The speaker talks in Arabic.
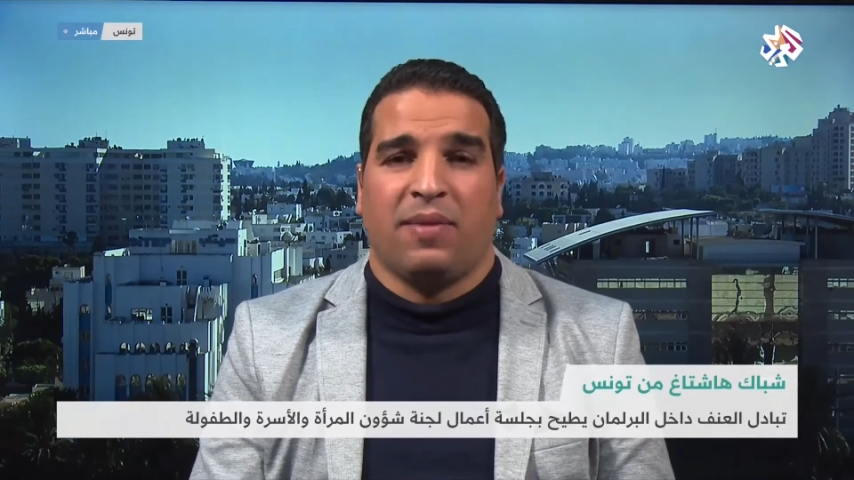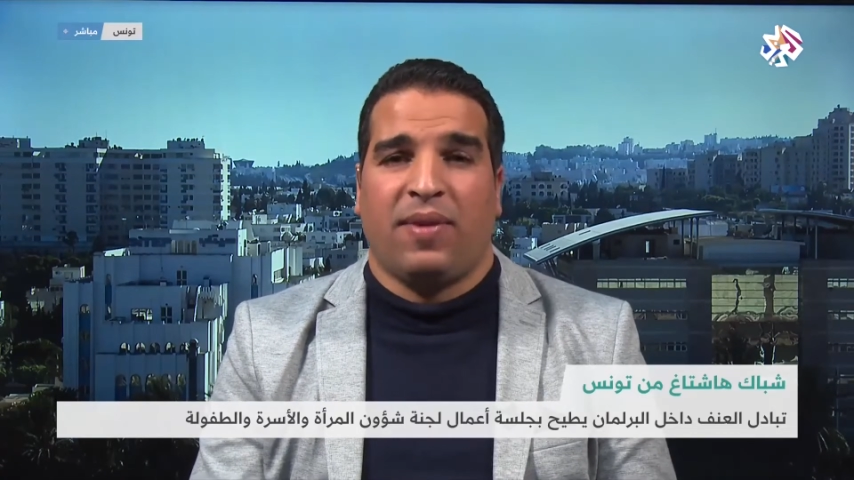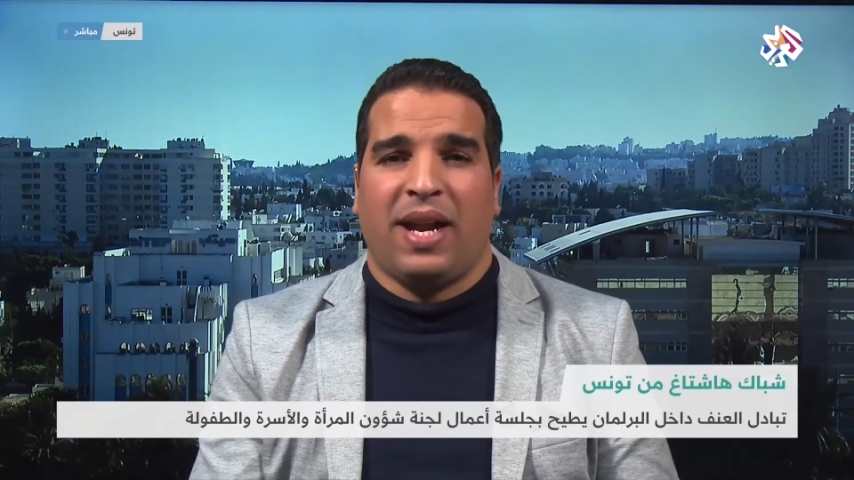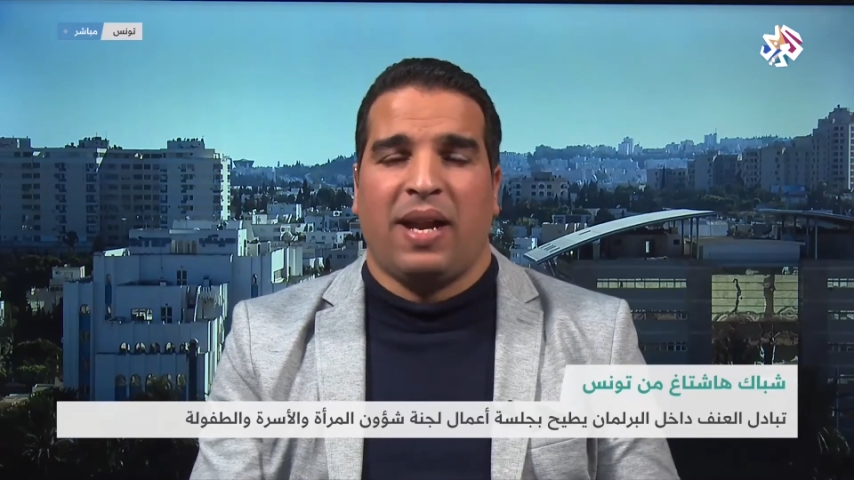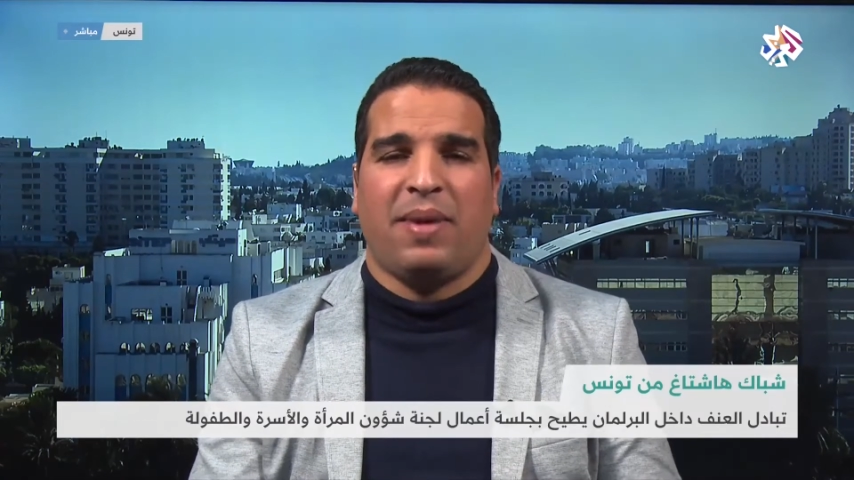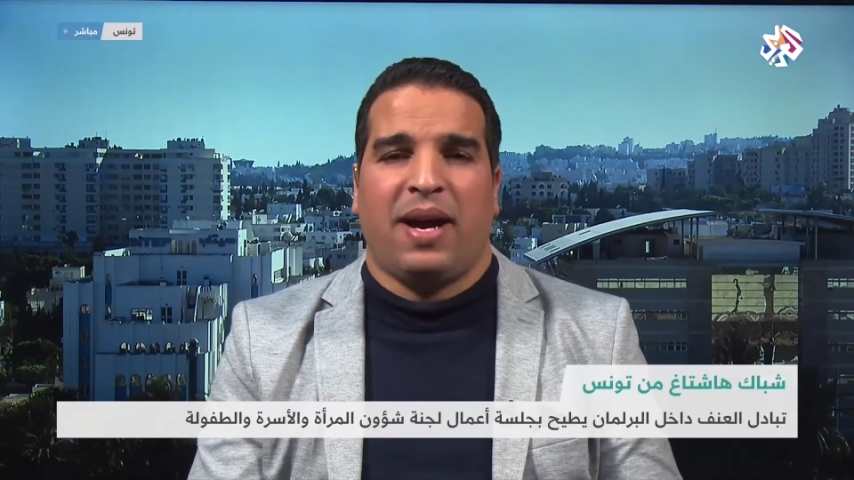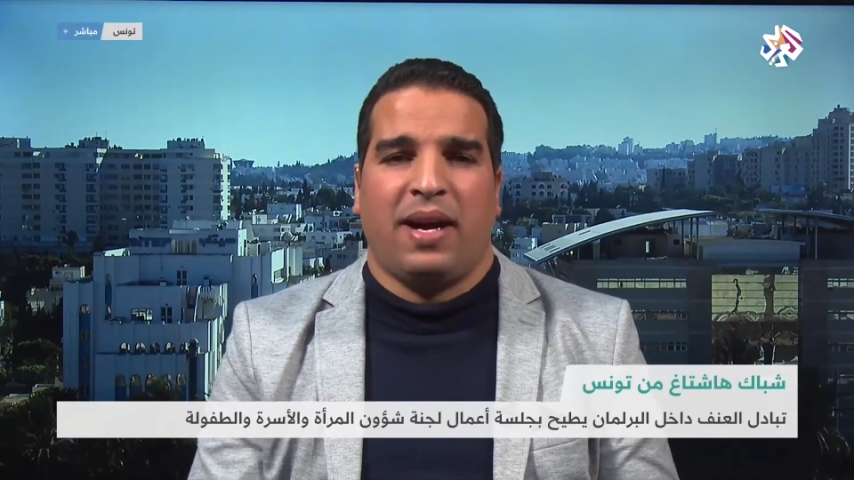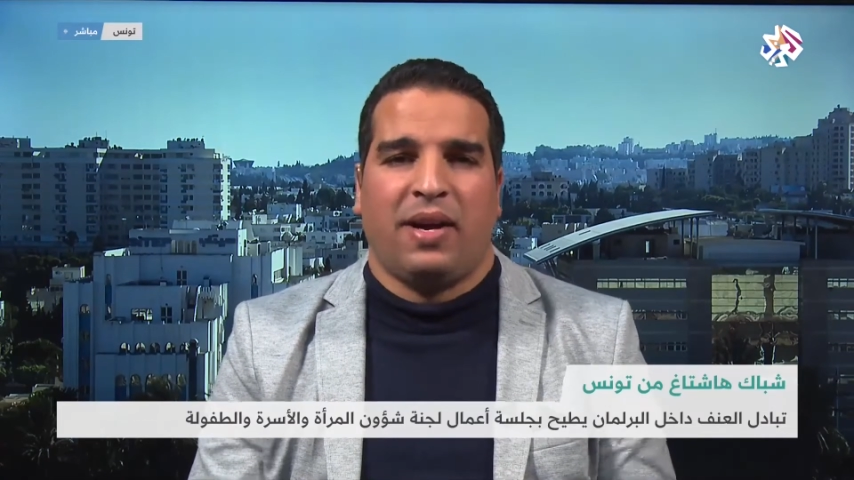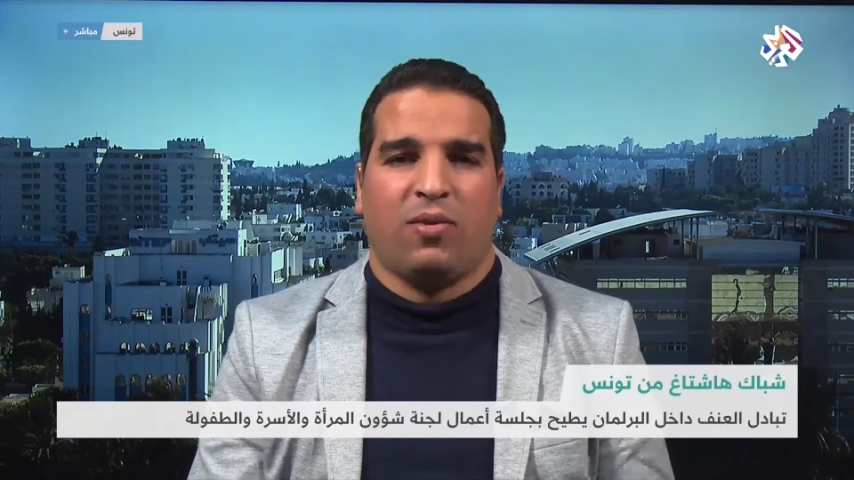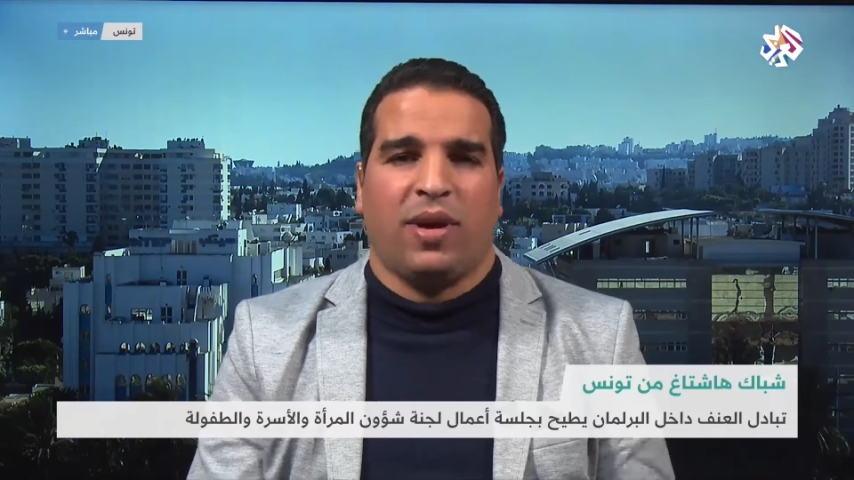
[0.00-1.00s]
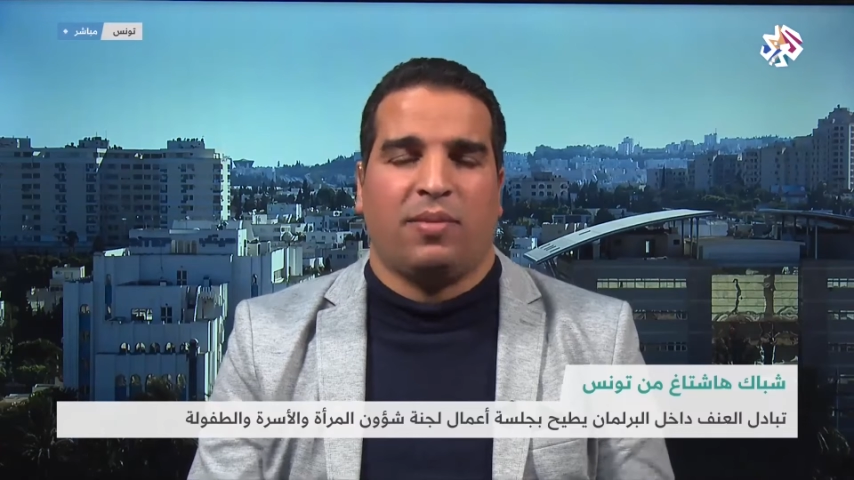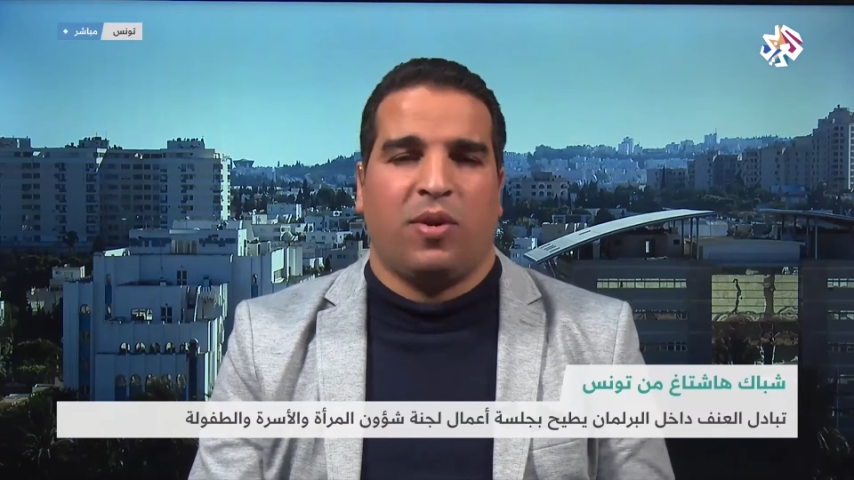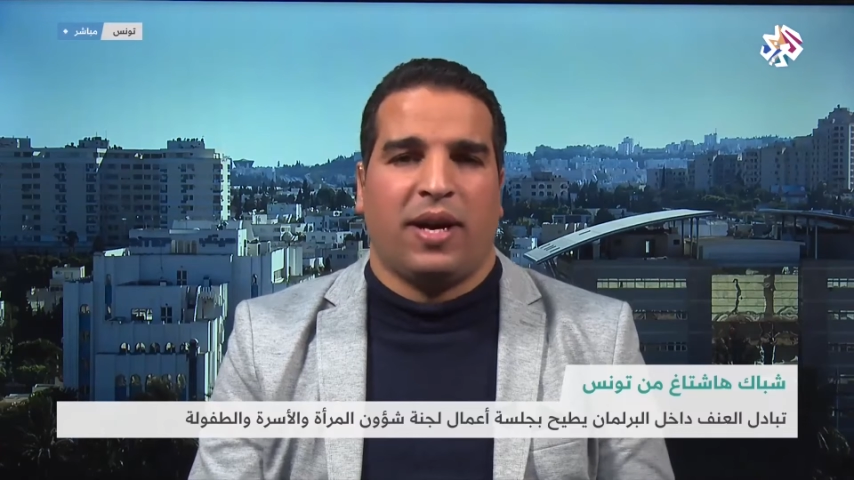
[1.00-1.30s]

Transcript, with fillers: تفاعل معها رواد